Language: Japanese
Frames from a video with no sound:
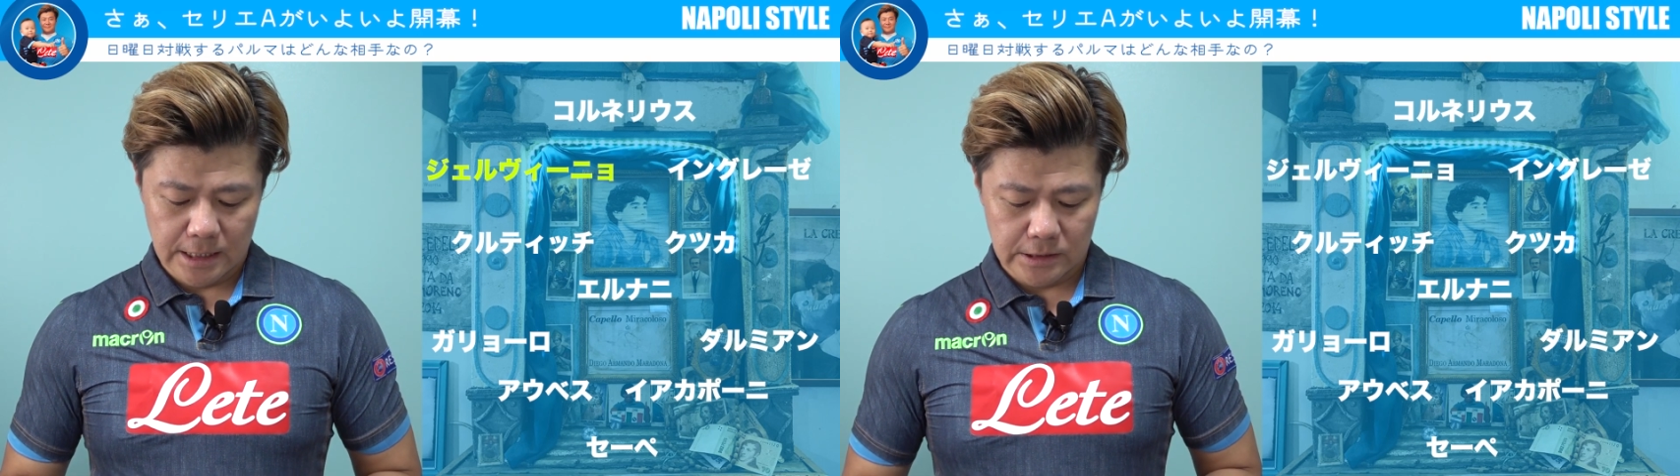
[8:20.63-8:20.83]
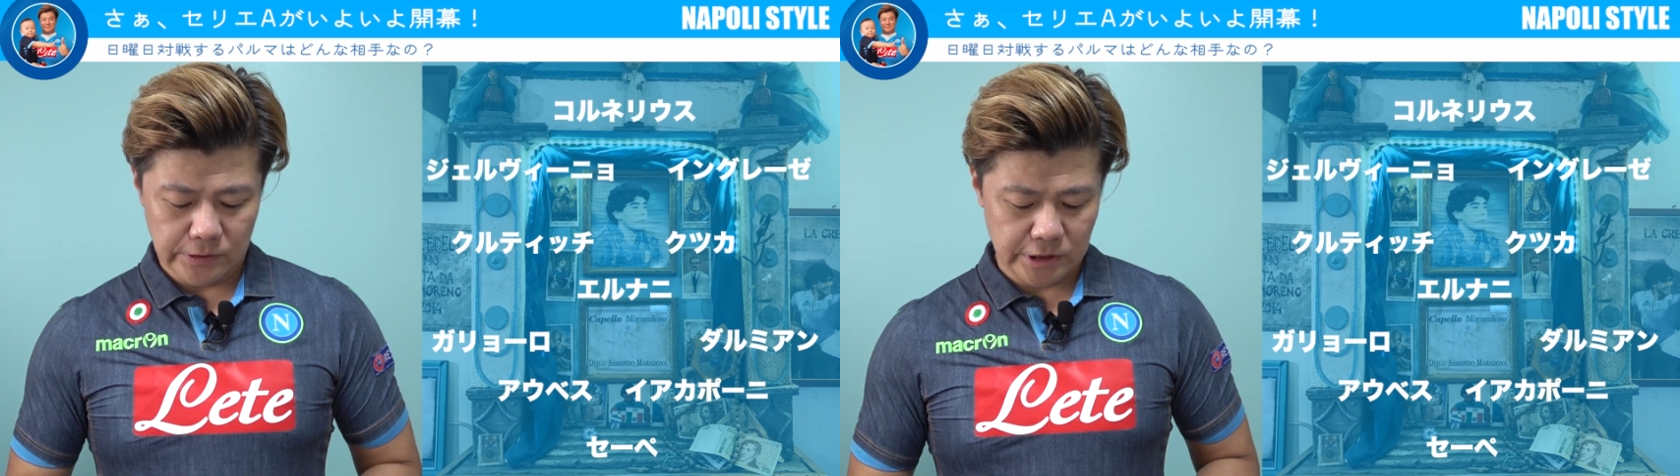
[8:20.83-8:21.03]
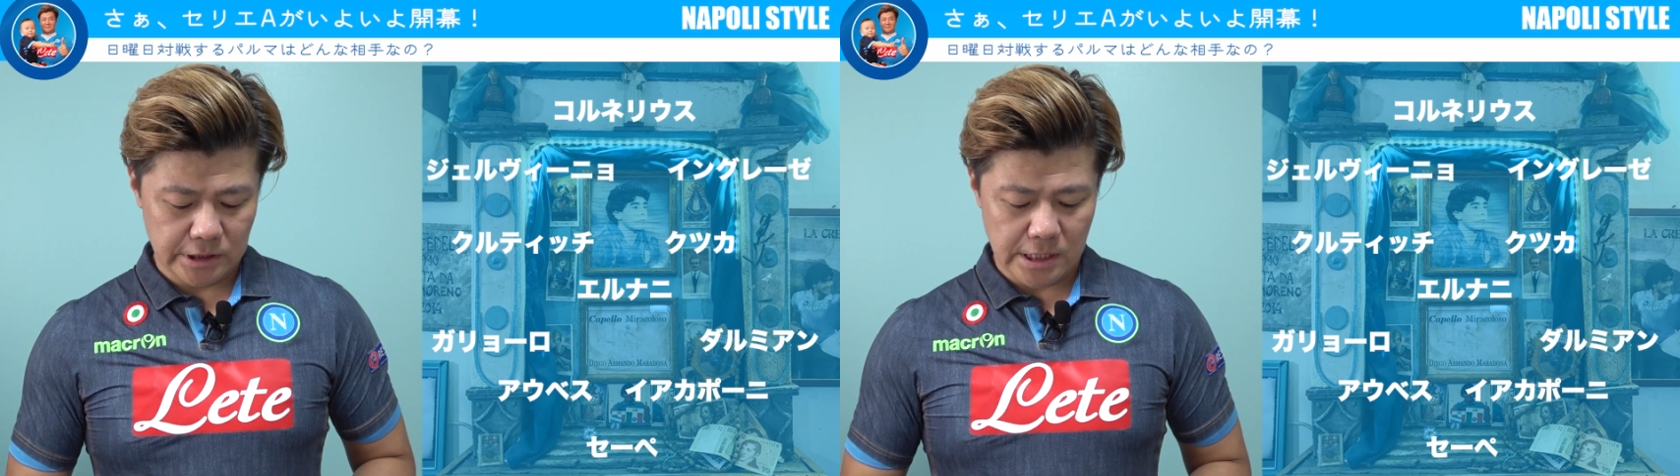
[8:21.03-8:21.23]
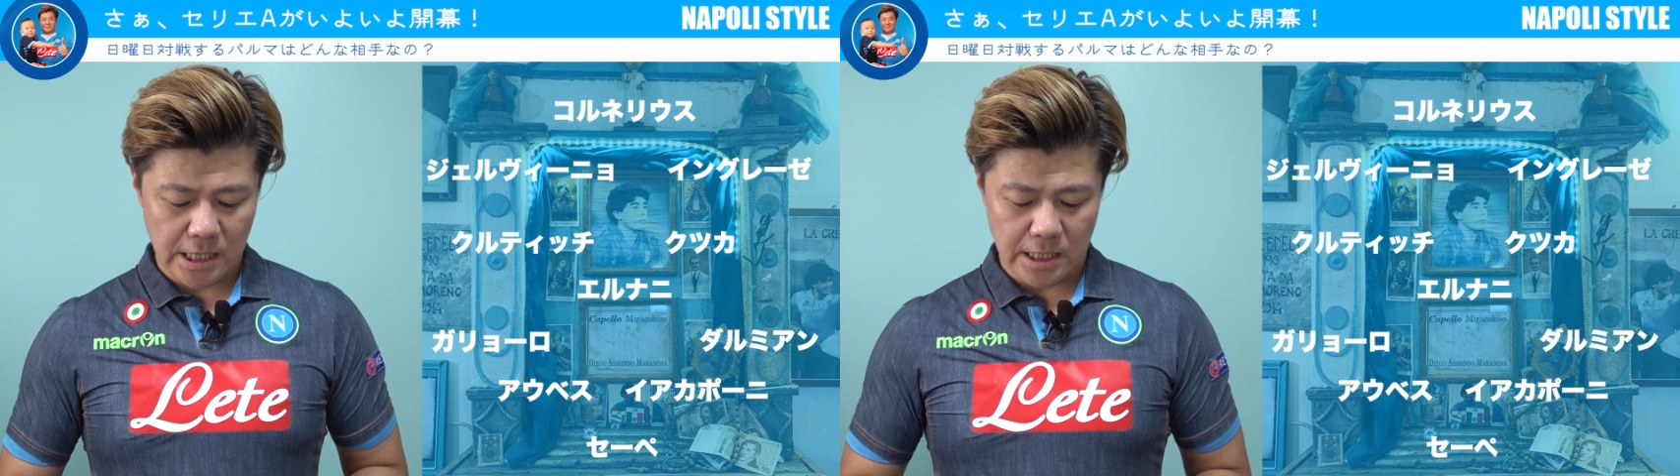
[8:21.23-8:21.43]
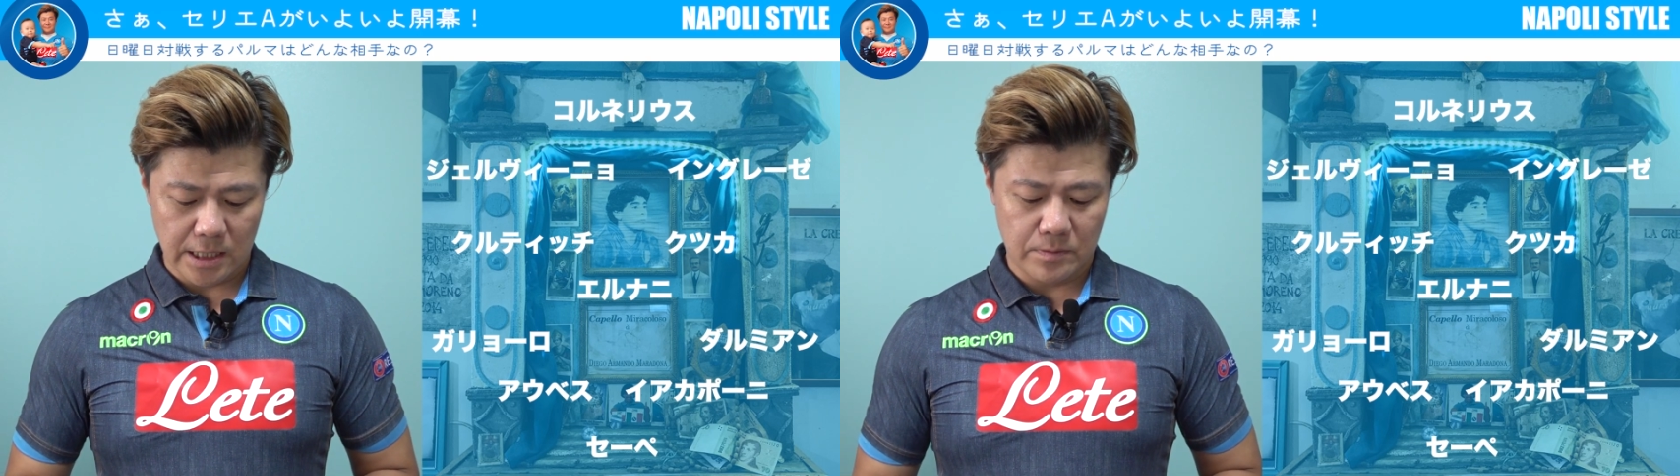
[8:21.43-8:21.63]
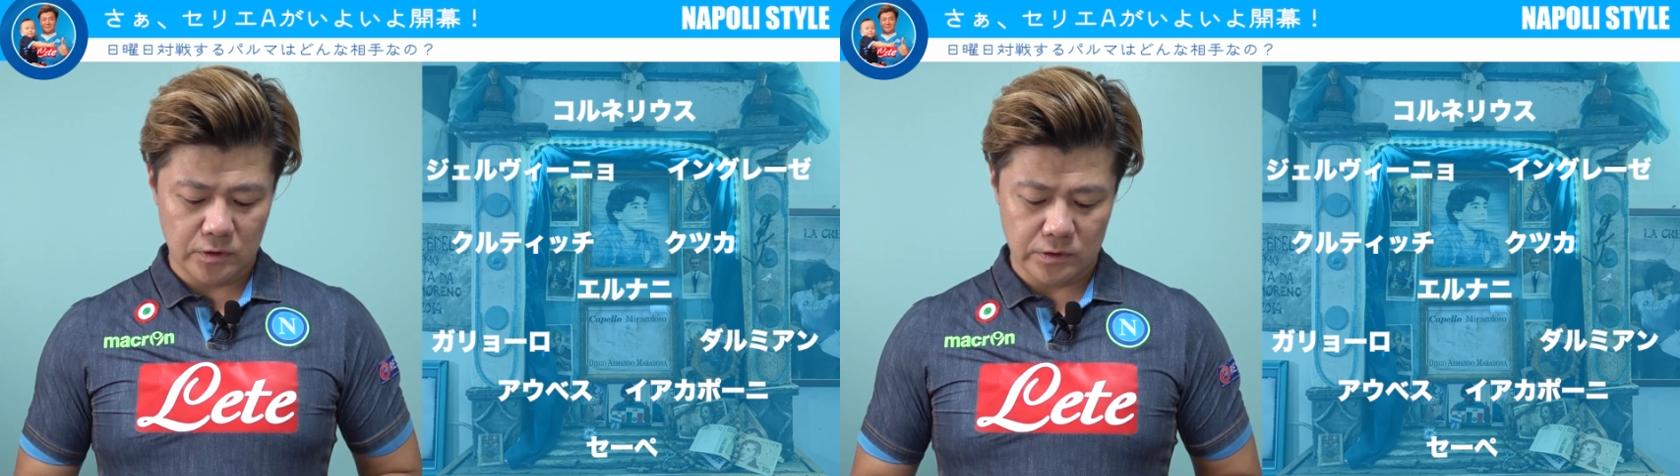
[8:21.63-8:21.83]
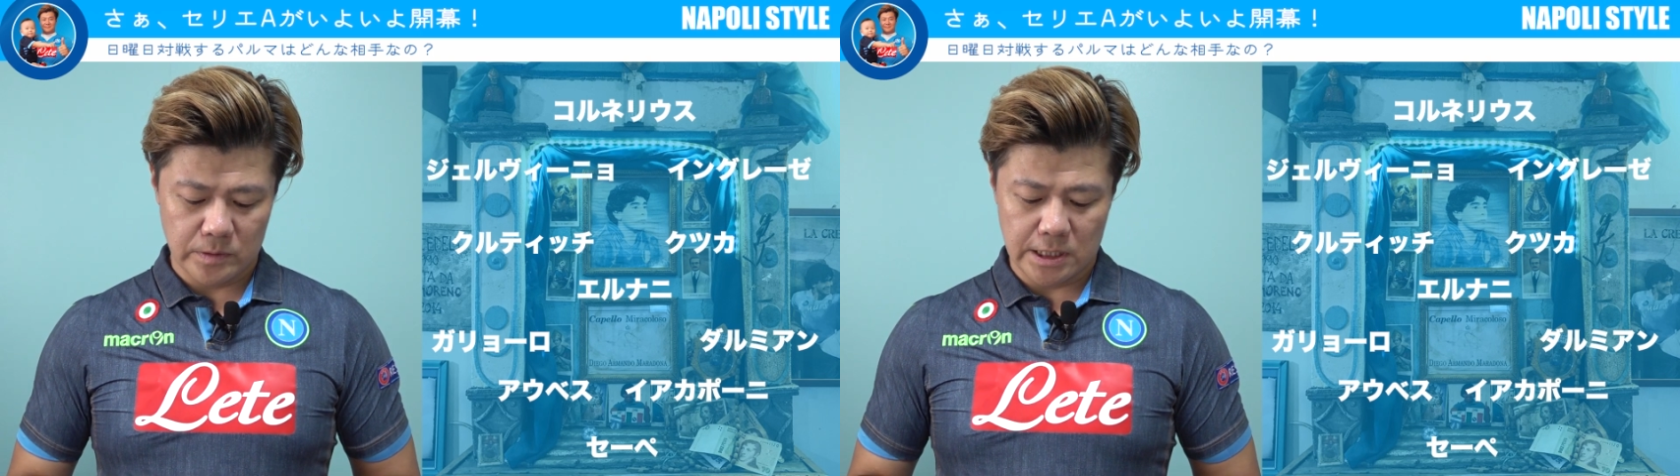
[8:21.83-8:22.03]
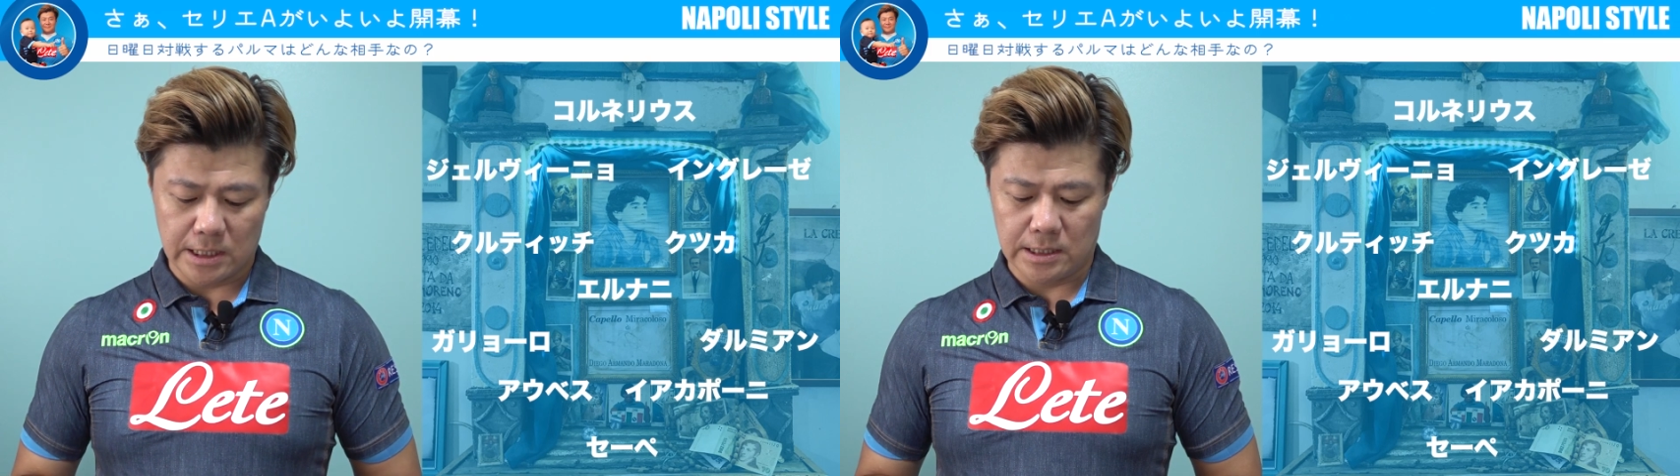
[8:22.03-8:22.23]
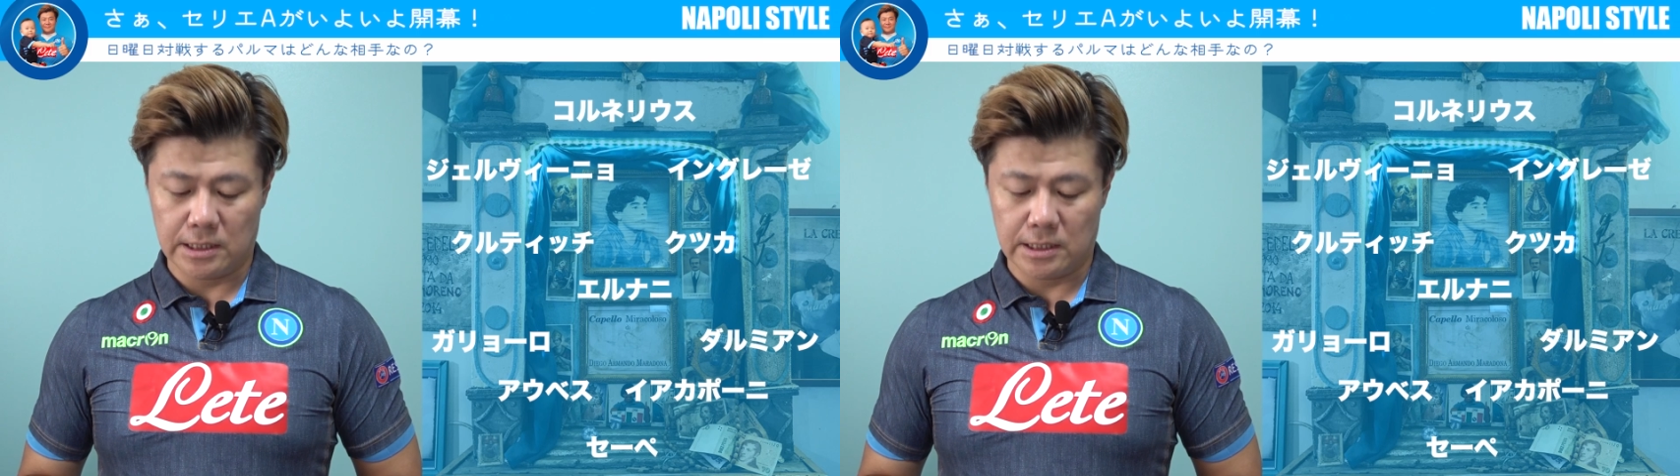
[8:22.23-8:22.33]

そして元ミラン